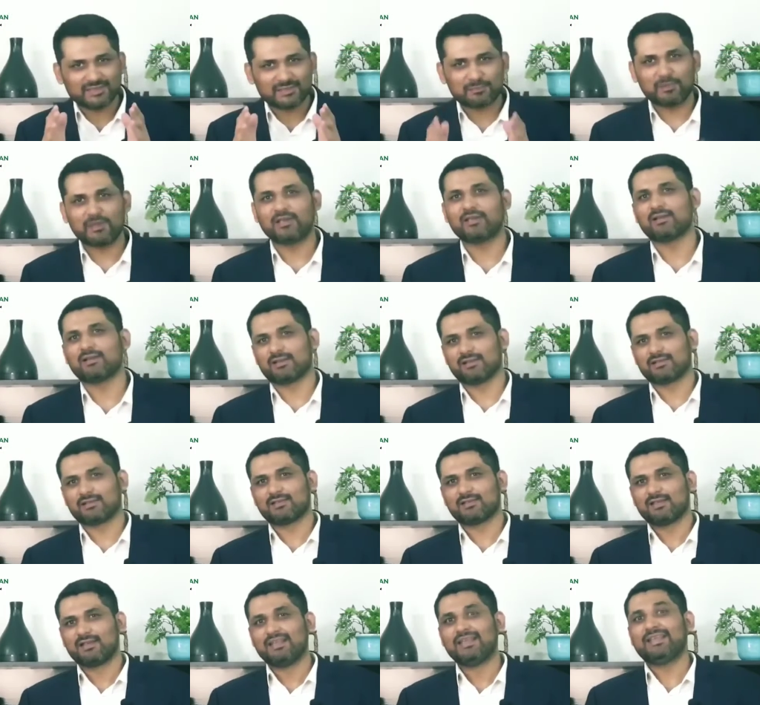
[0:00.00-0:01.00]
स्पीकर्स
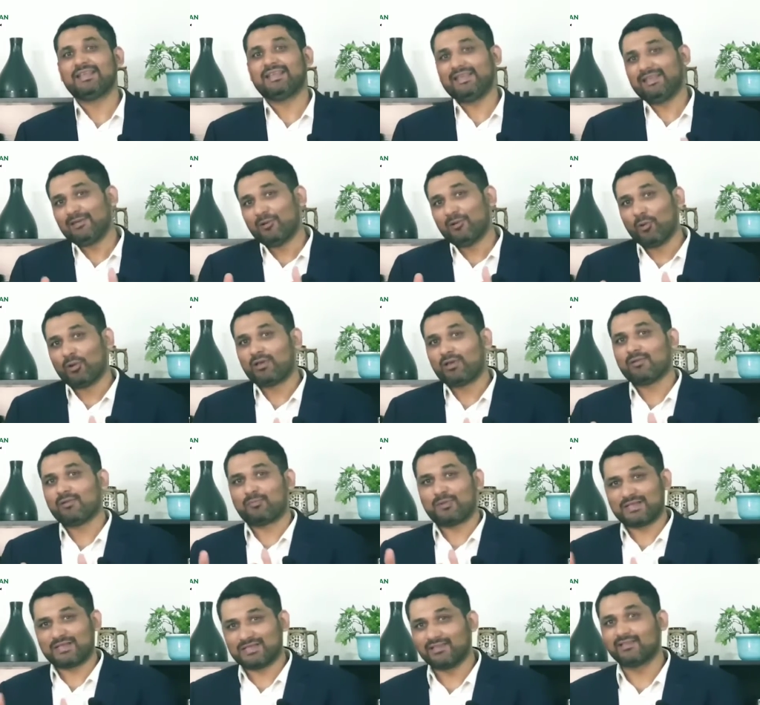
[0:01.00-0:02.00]
की नोट
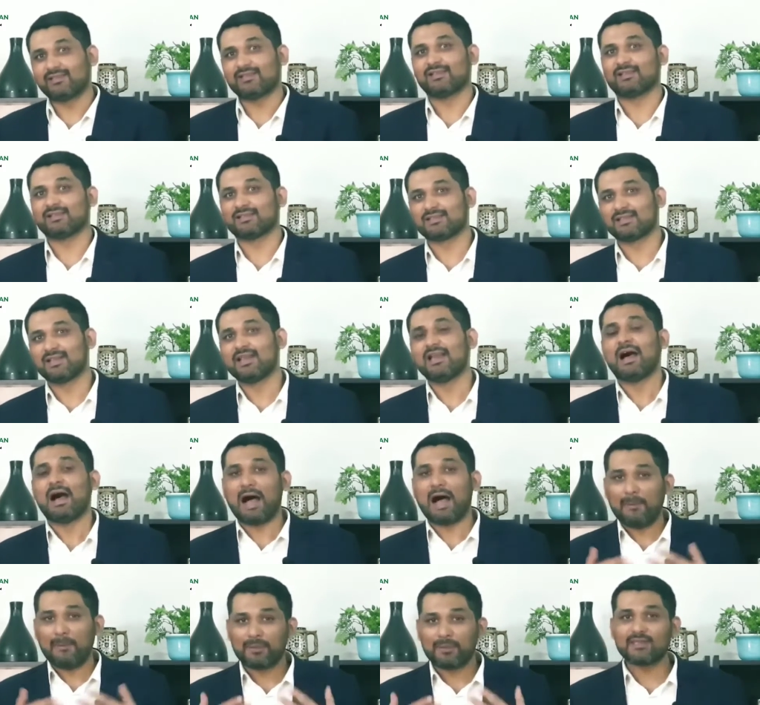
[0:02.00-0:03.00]
प्रेजेंटर्स
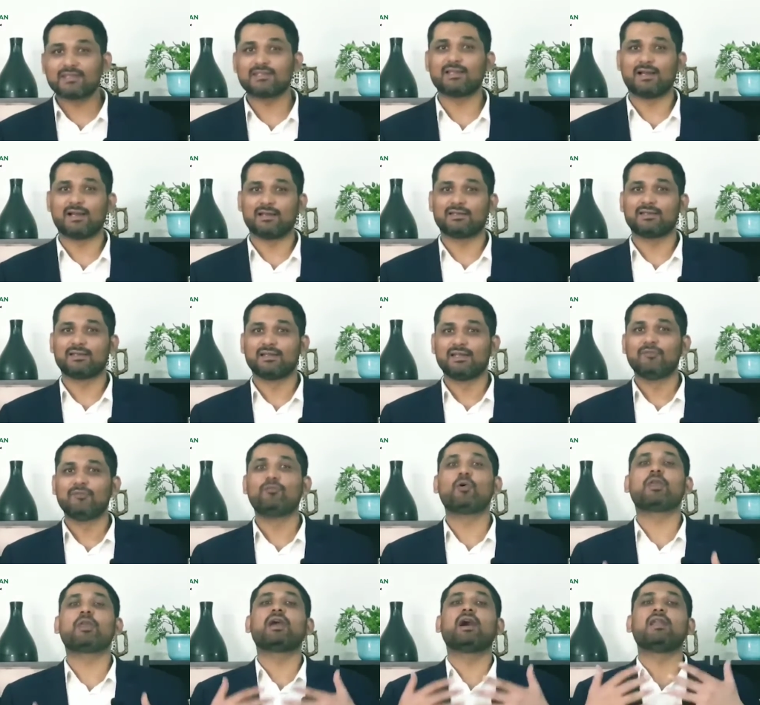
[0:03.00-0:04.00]
आपके साथ वो
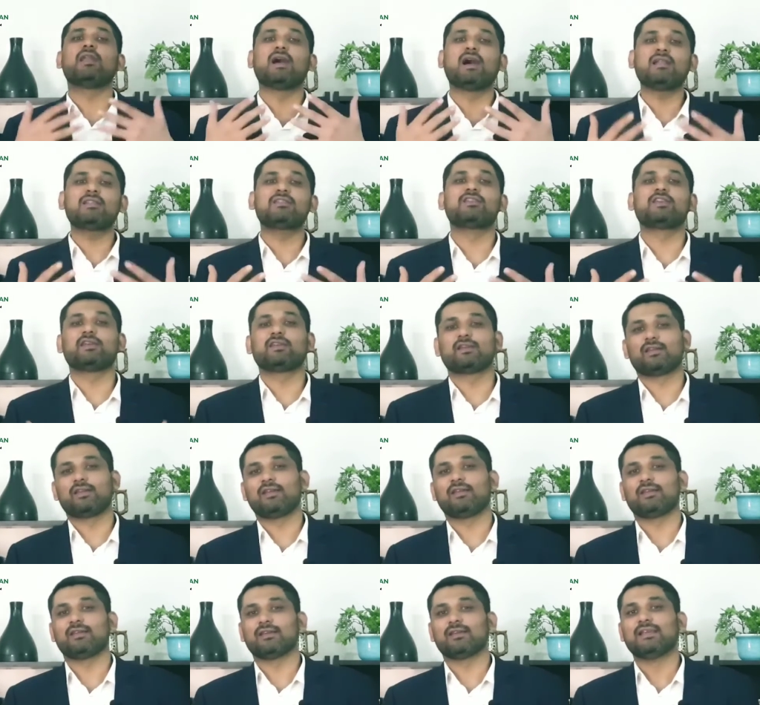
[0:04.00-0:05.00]
ख्याल शेयर
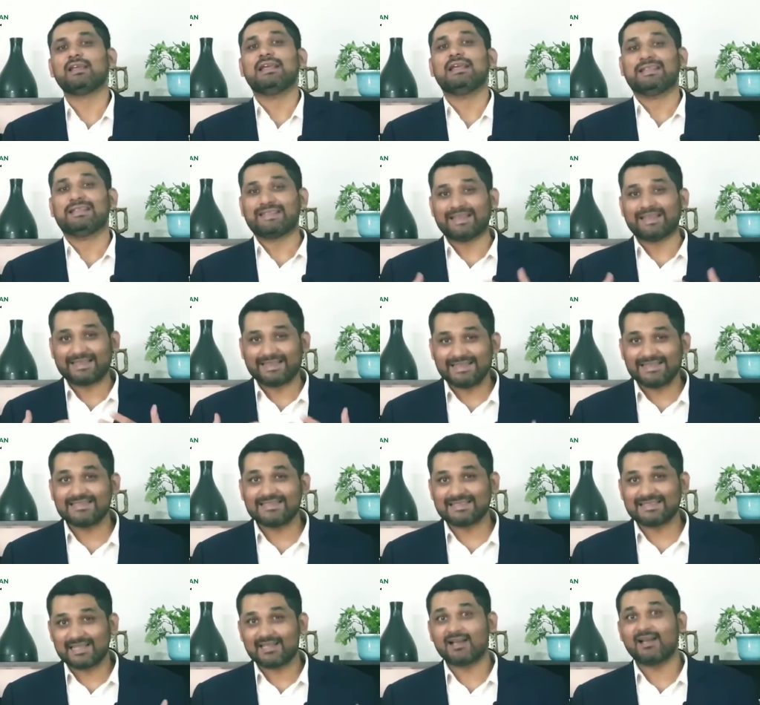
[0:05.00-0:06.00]
करेंगे कि किस
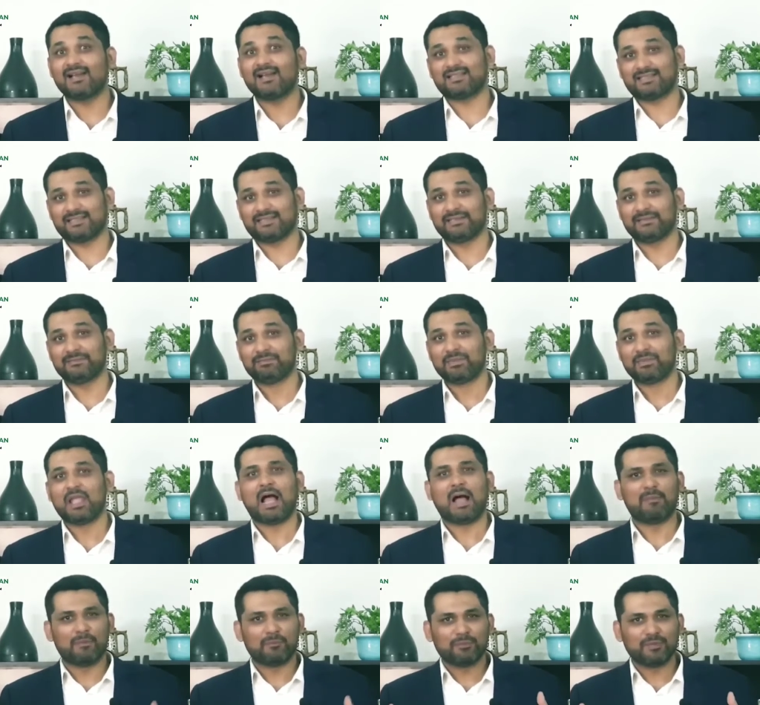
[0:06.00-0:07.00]
तरह से
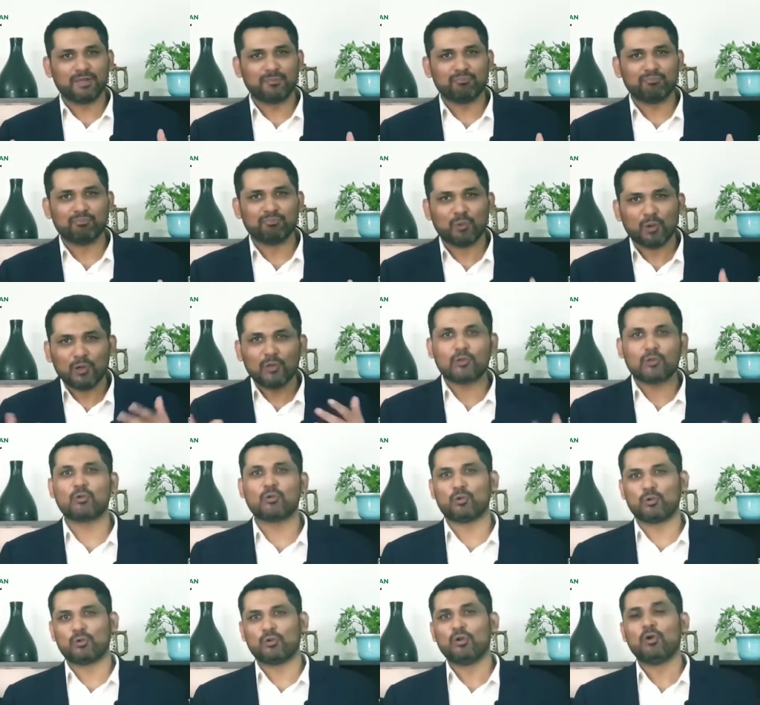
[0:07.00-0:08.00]
हम अपने मुल्क
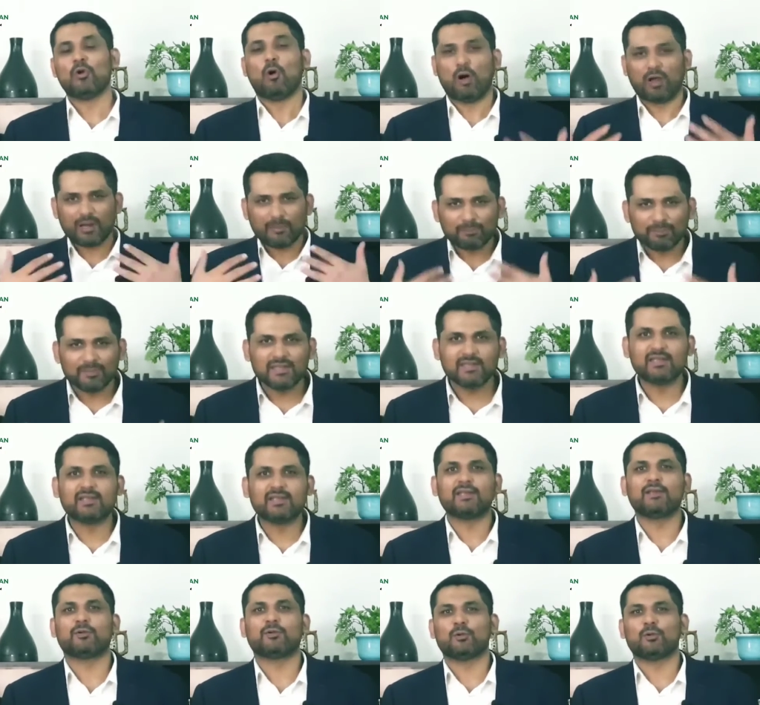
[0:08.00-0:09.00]
को और अपनी
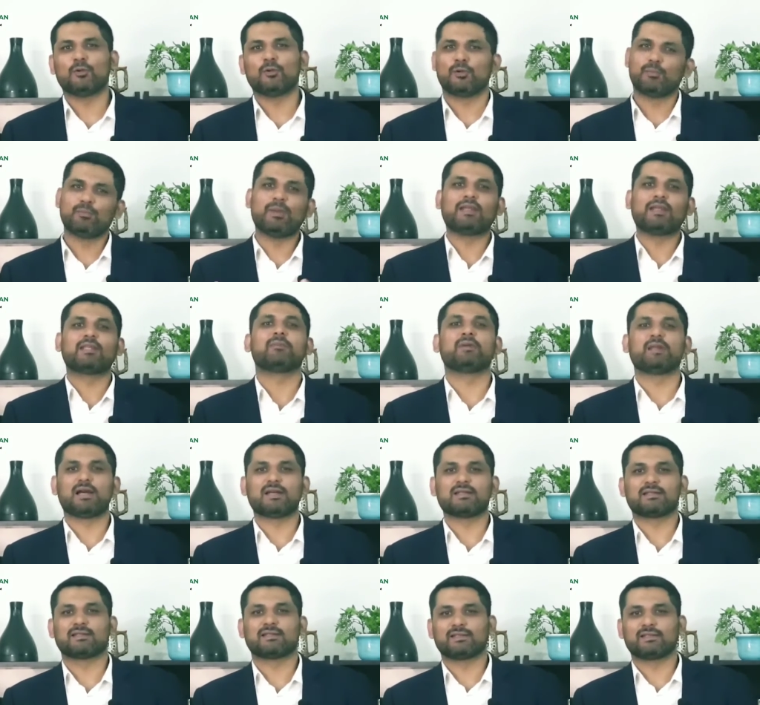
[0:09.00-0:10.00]
ज़िंदगी को बेहतर बना
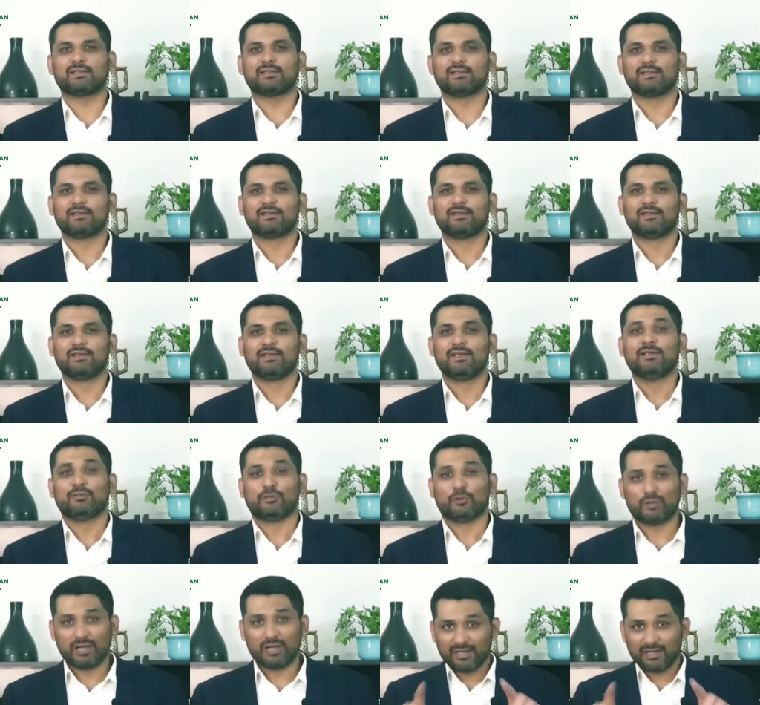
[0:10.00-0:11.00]
सकते
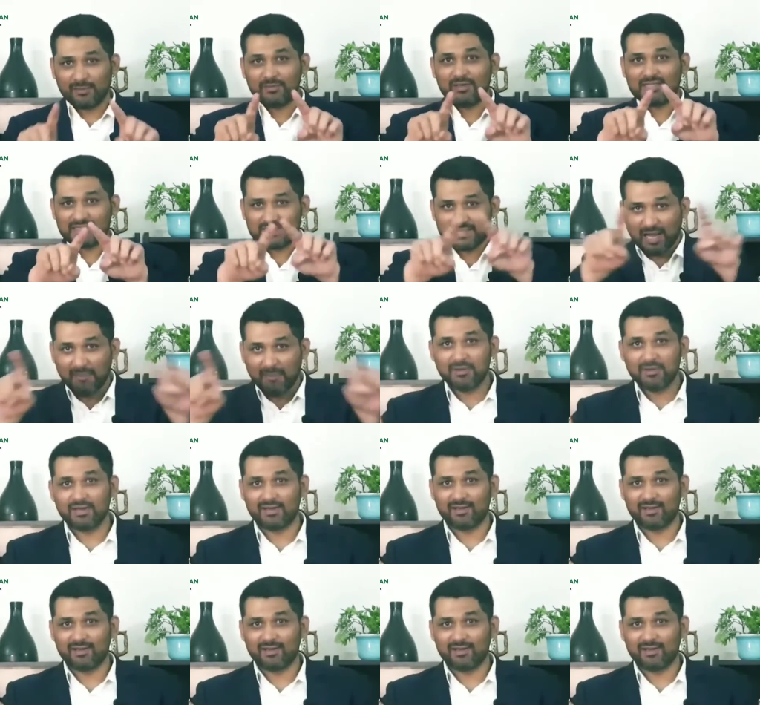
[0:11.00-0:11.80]
क्योंकि अगर हमने सामने